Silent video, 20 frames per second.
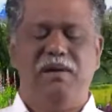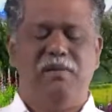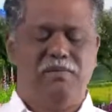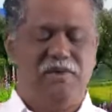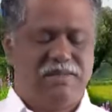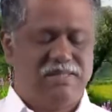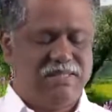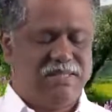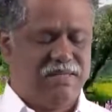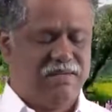நாம்
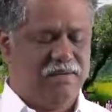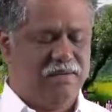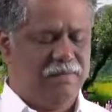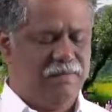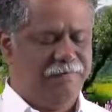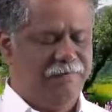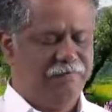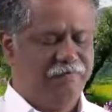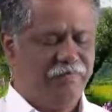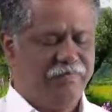
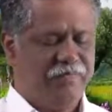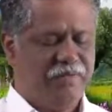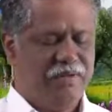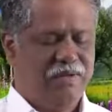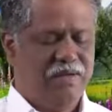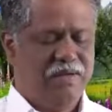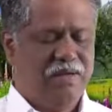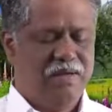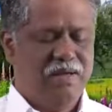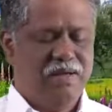வாசிக்கிறோம்
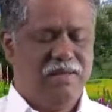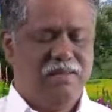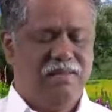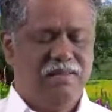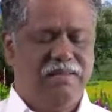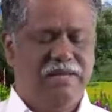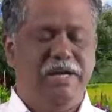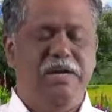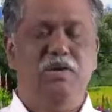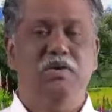
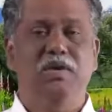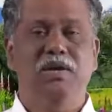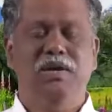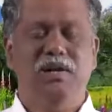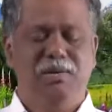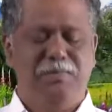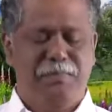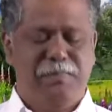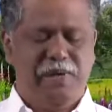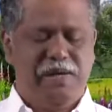
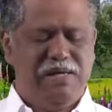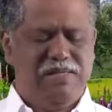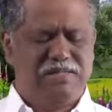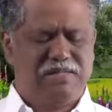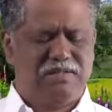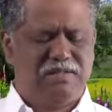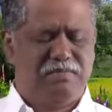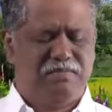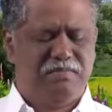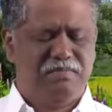தேனொழுக
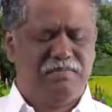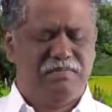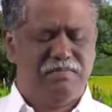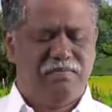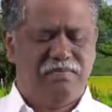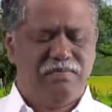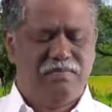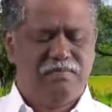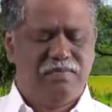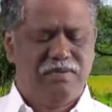பேசும்
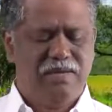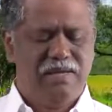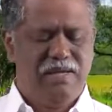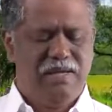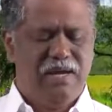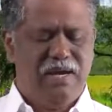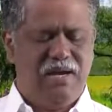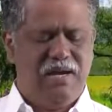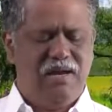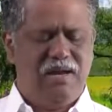
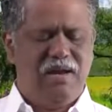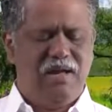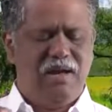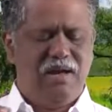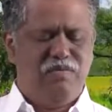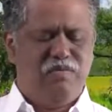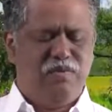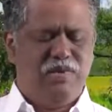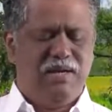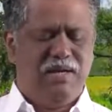எல்லா
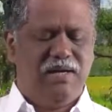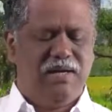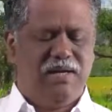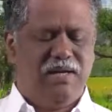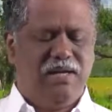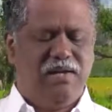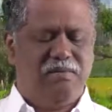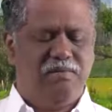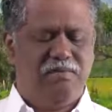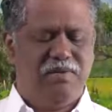
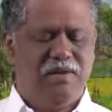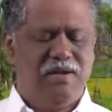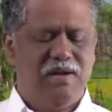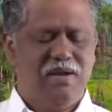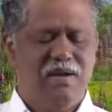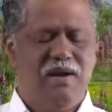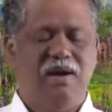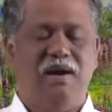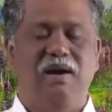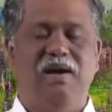உதடுகளையும்
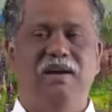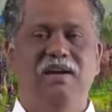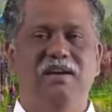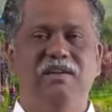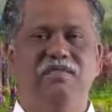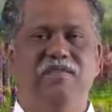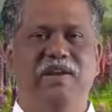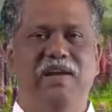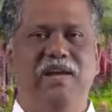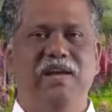
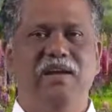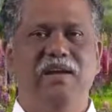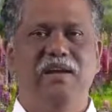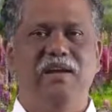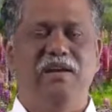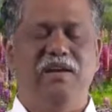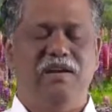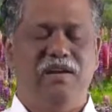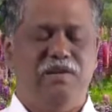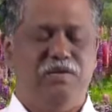ஆண்டவரே
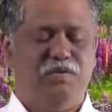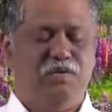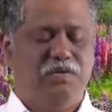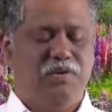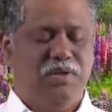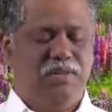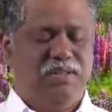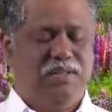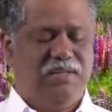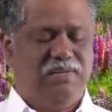நீ
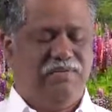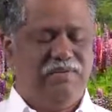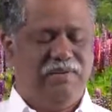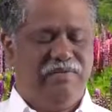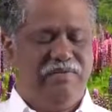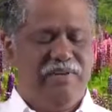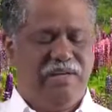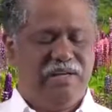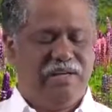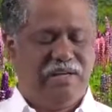துண்டித்து
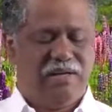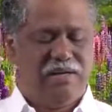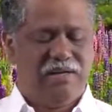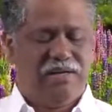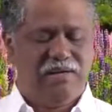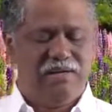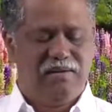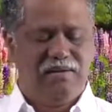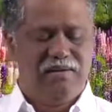விடுவீராக